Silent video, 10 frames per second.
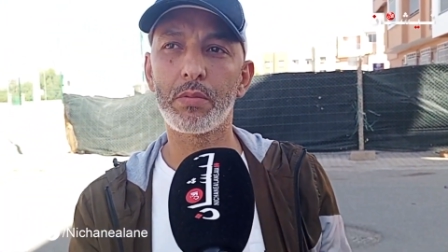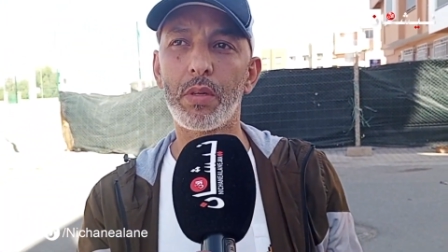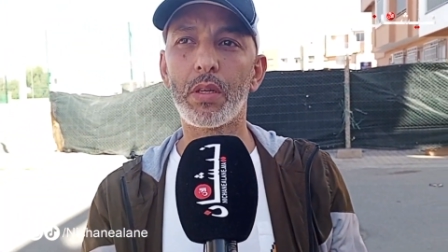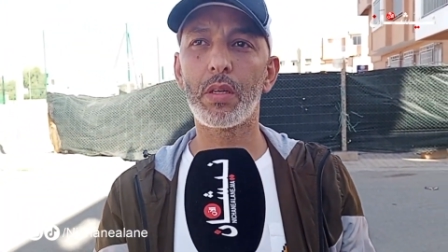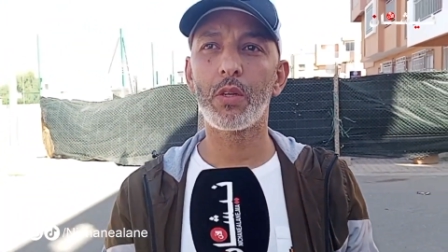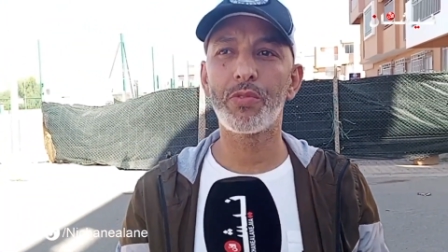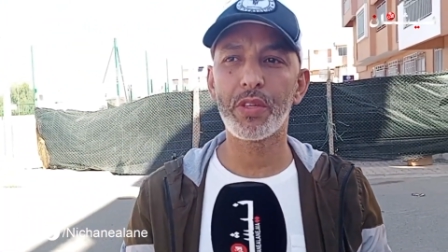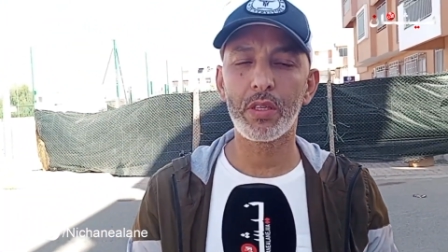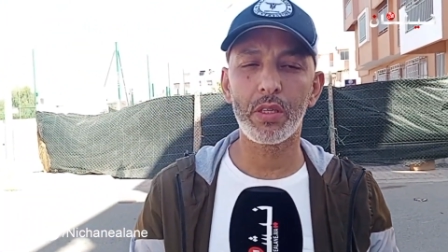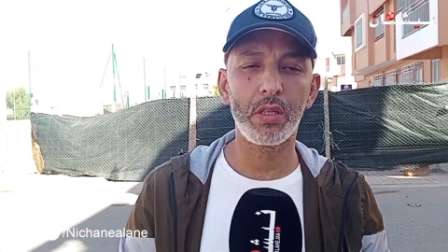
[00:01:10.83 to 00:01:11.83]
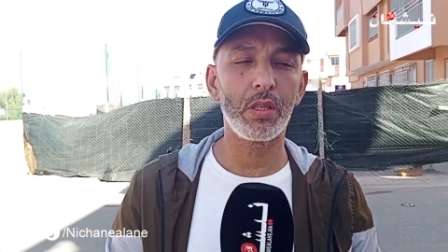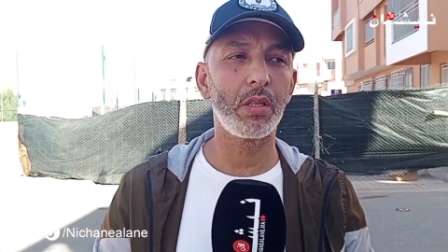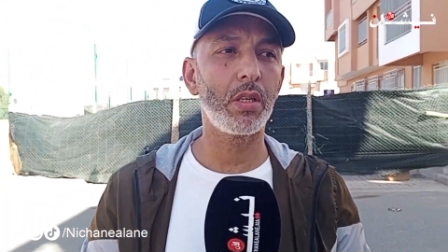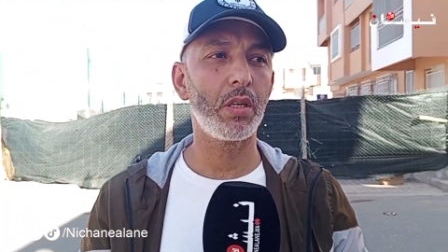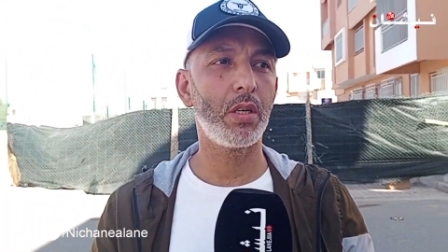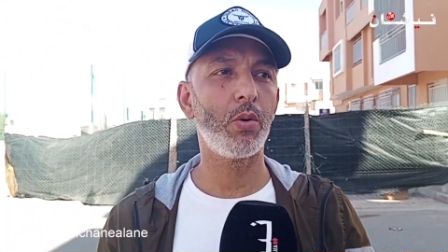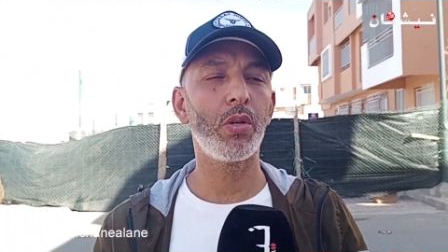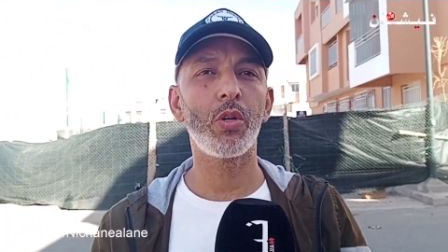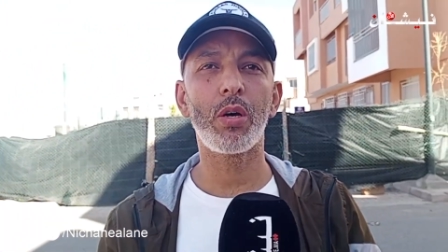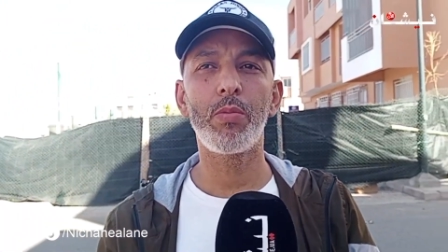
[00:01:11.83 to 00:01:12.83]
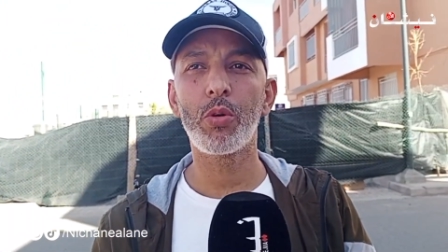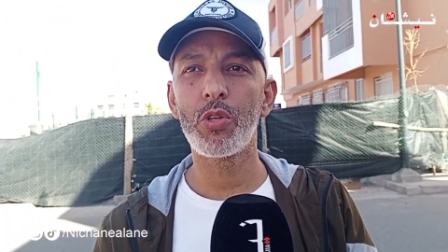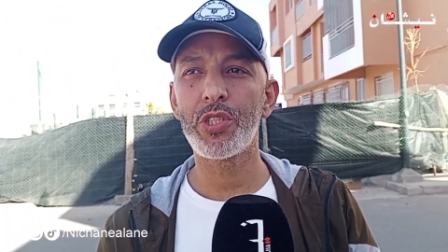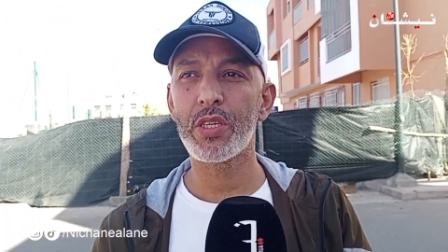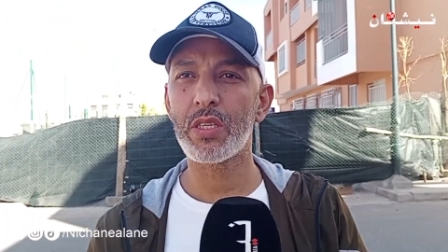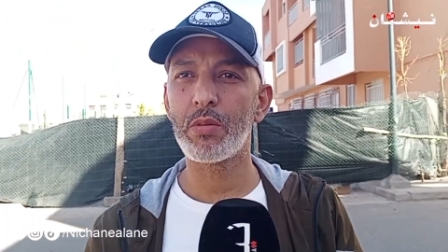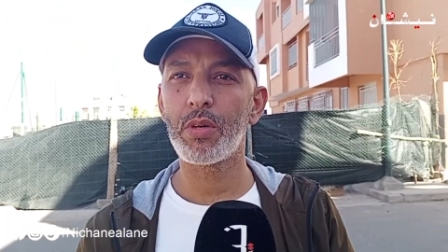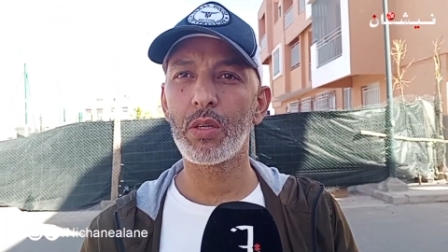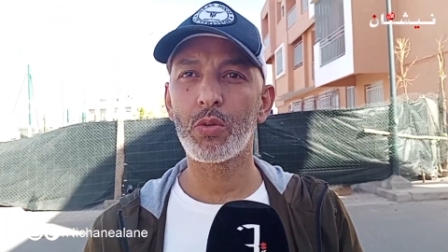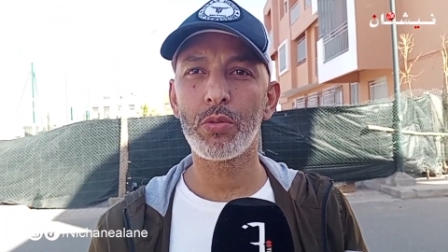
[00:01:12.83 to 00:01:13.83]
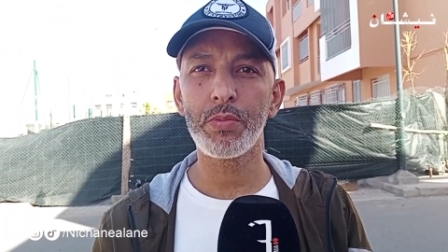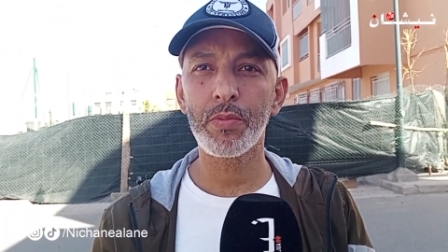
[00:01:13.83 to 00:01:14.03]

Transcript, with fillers: بارك الله فيك اولا قبل كل شيء السلام عليكم